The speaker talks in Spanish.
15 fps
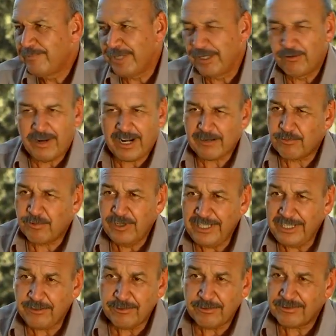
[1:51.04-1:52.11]
pero
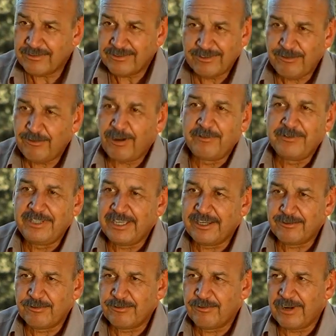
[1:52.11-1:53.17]
arbolito no
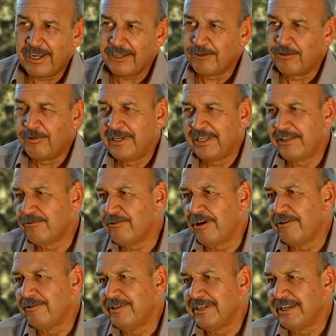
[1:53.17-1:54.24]
había en Uruguay, gobelet
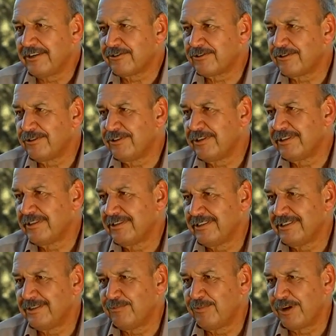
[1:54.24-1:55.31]
no había. Nosotros
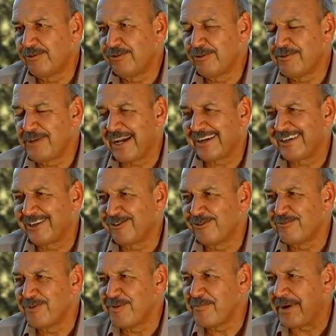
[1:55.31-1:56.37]
hicimos algunos viajes
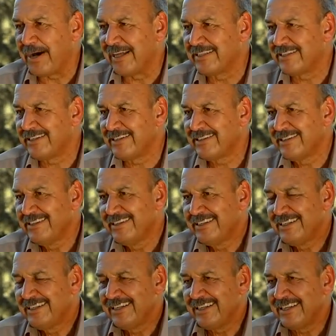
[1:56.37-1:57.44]
con mi padre
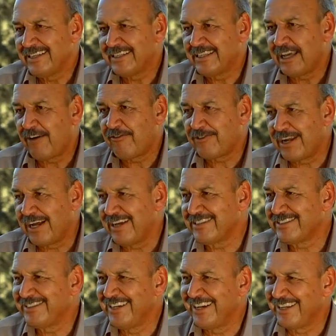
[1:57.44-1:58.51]
este, a
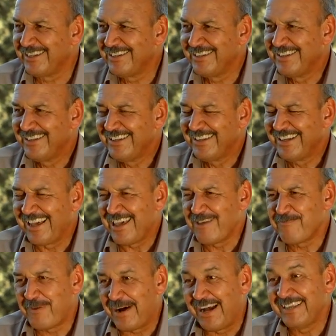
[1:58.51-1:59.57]
Francia, a
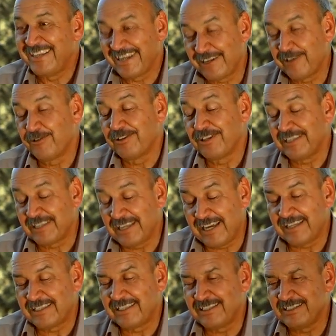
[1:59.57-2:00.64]
España, que es donde
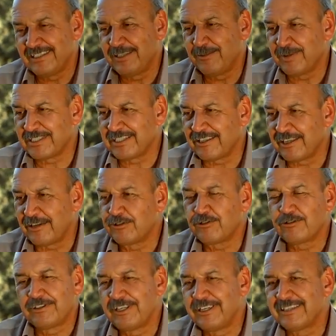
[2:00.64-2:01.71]
está este sistema SATA.
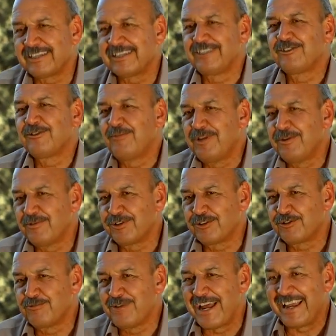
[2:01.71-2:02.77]
Ellos tienen 300 milímetros de